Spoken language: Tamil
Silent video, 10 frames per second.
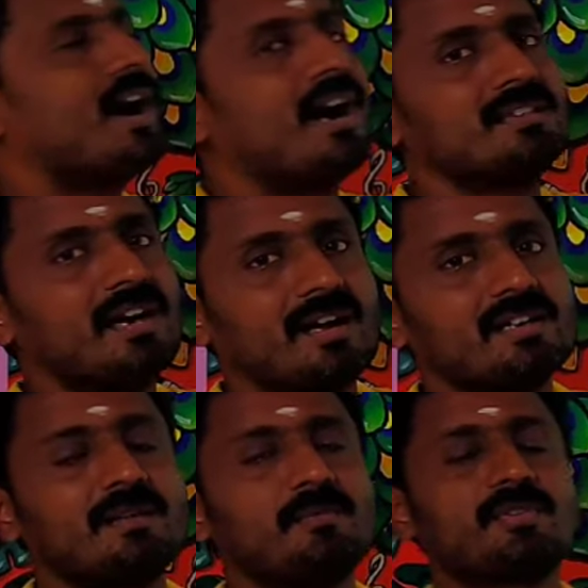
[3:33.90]
அந்த
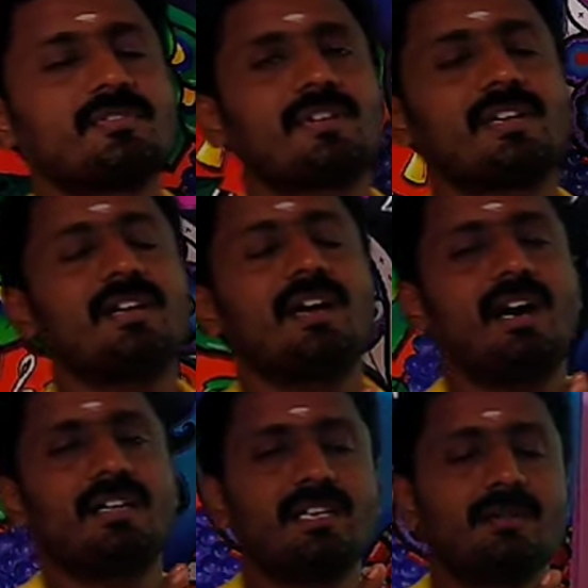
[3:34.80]
ஆல்கை பொறுத்தவரையில்
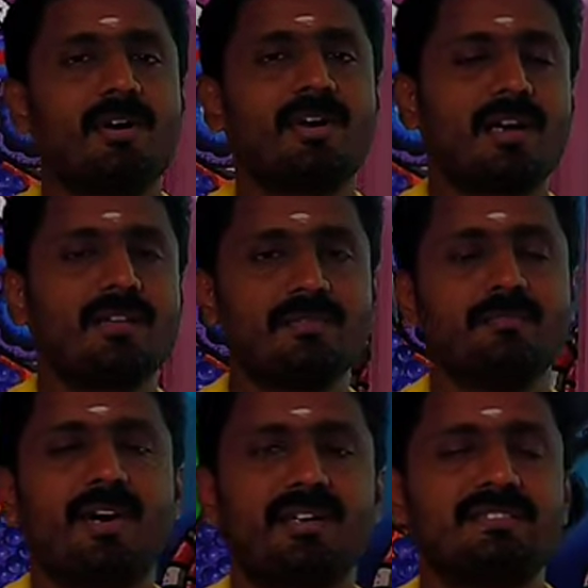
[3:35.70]
அதிகமான அளவு
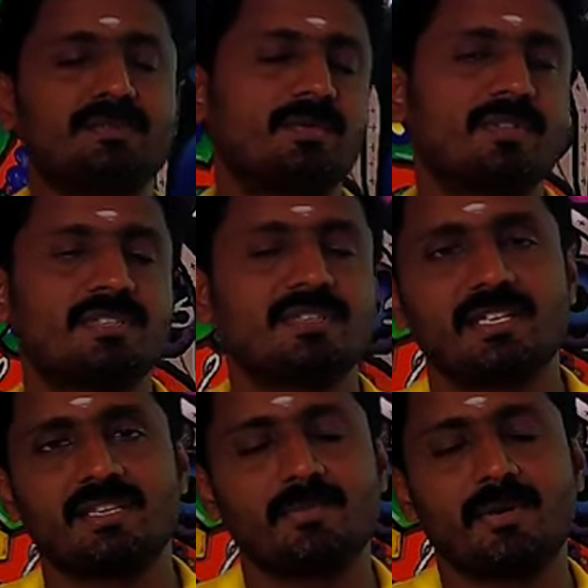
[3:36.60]
பாயிண்ட்ஸும் உங்களுக்கு
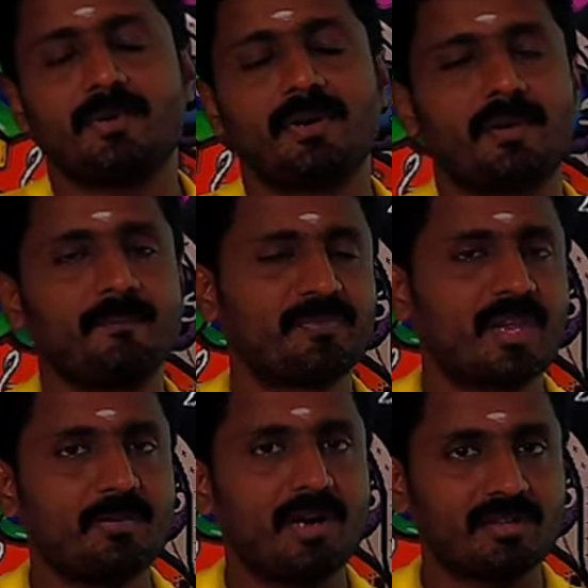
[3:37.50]
எதிர்பார்ப்பாங்க
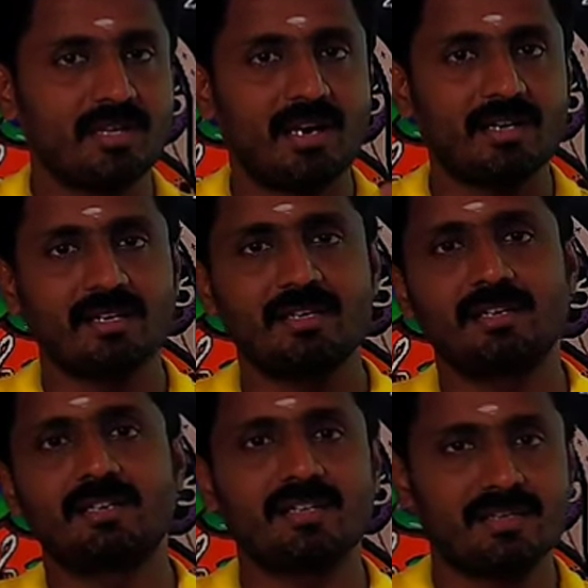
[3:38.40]
அப்போ அந்த ஆல்கைக்கு
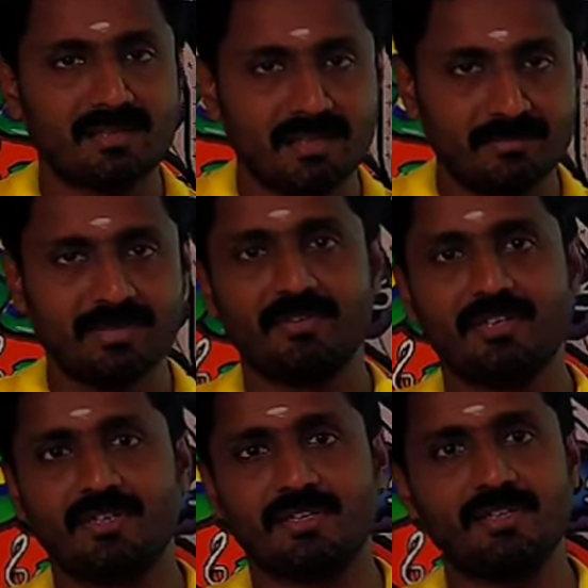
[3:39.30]
கீழே எத்தனை
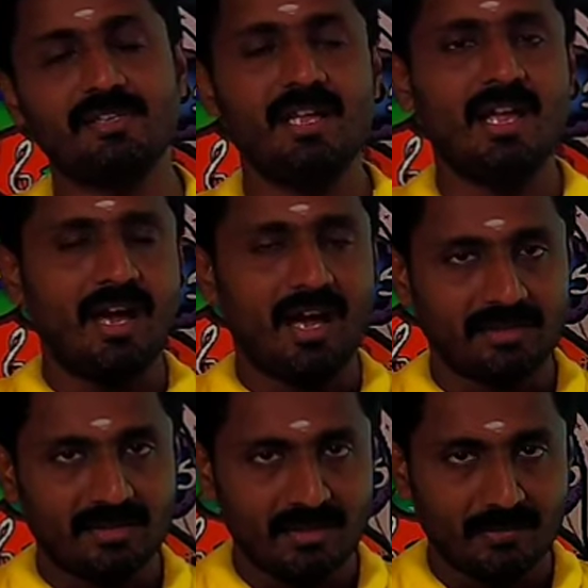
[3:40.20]
பிரிவுகள் இருக்குது
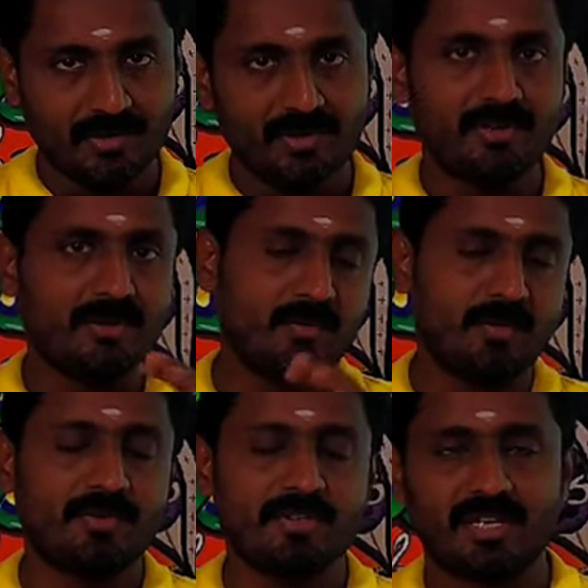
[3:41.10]
அத்தனை பிரிவையும்
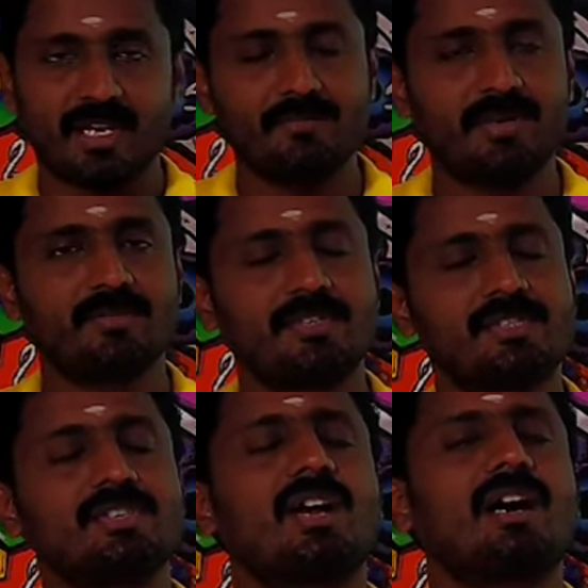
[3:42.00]
ஒவ்வொரு தலைப்பாக
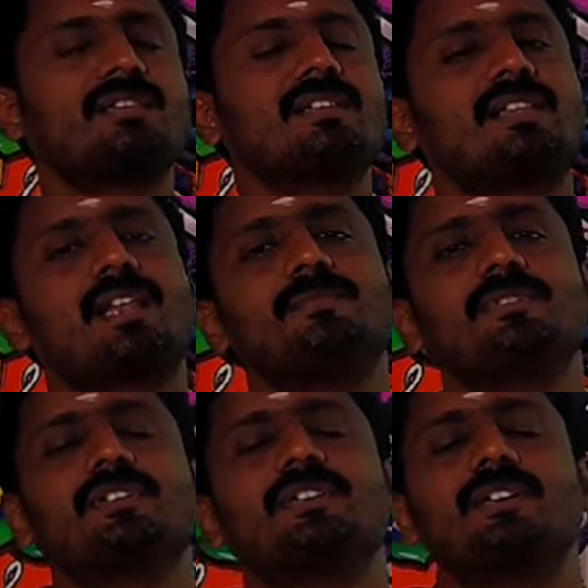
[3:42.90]
வச்சு அந்த
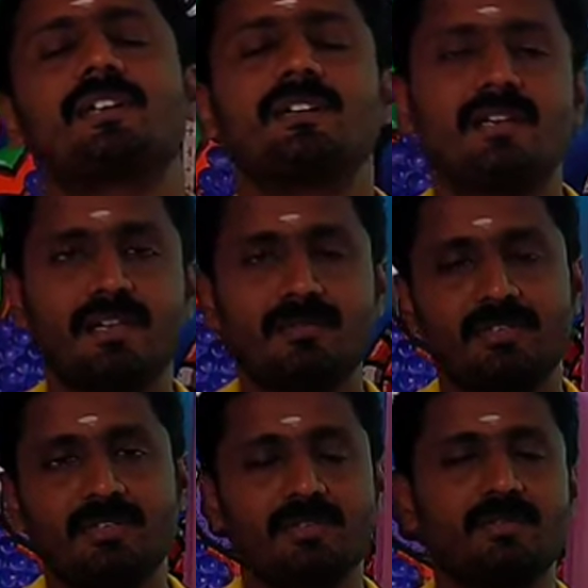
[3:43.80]
தலைப்புக்கு கீழே நீங்கள்
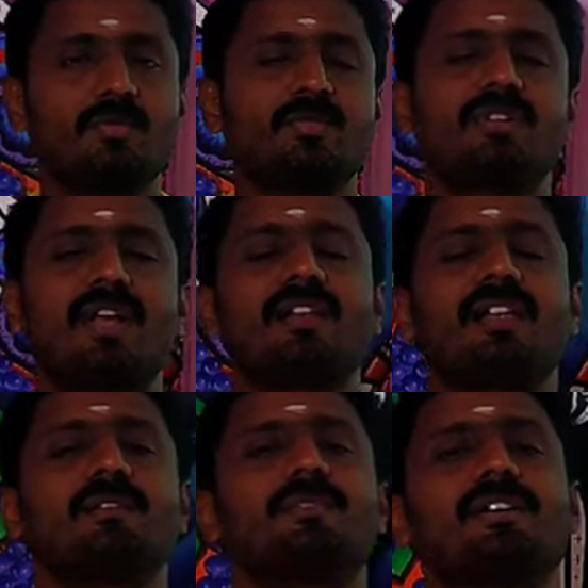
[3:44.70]
வந்து ஒரு நாலு
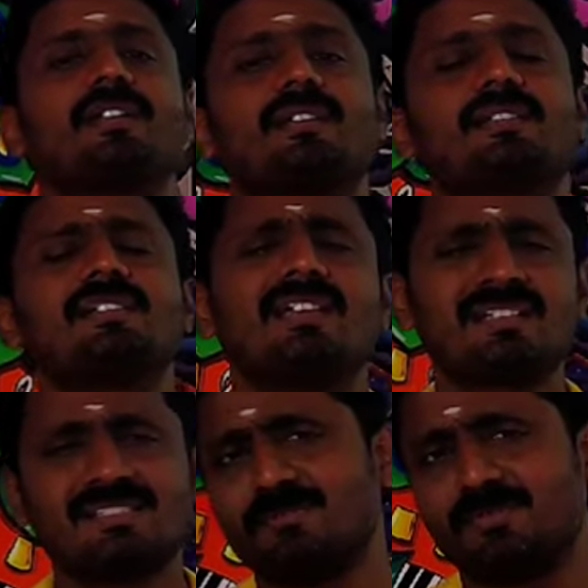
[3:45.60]
நாலு பாயிண்ட் எழுதி
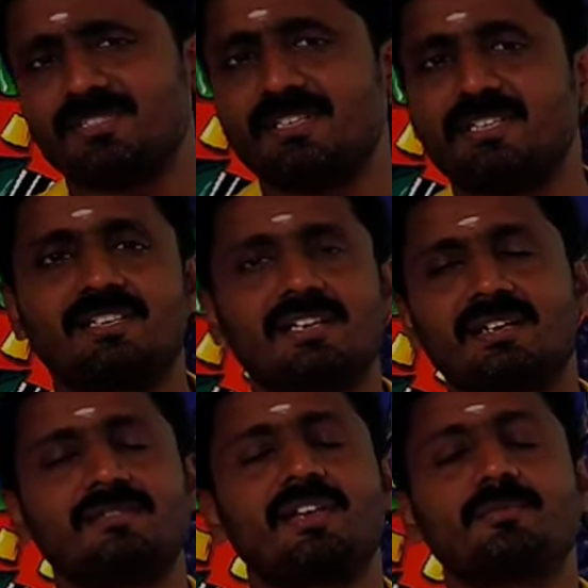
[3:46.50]
எக்ஸாம்பிள்ஸ்
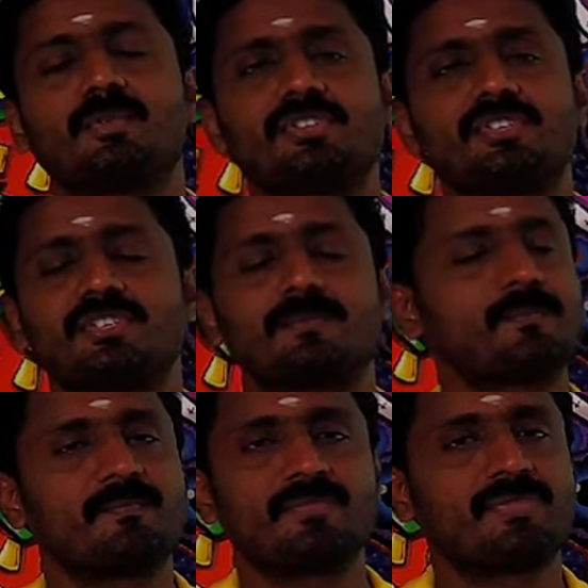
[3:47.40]
எழுதிட்டிங்கன்னா வேலை முடிஞ்சு
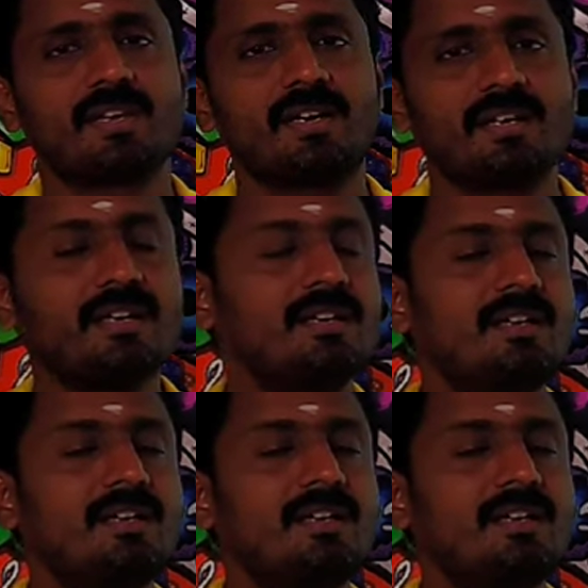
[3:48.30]
ரைட்டா